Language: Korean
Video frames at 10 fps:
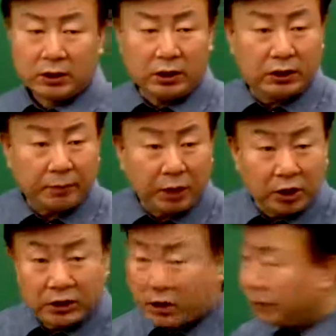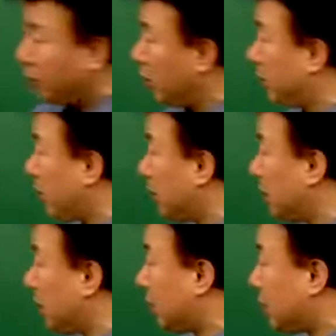이때 별장은 별표 하나
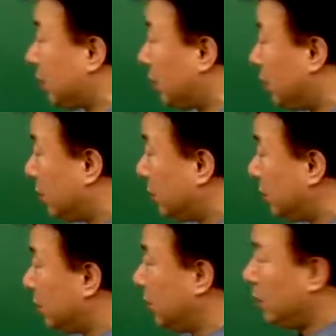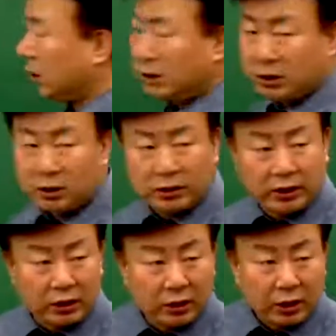치라고 그랬죠? 그
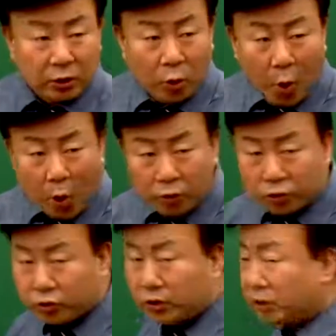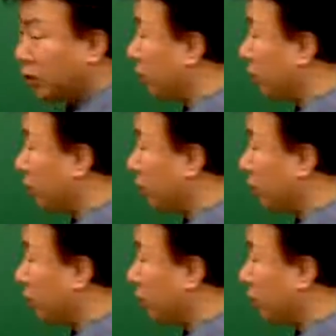대신 고급주택은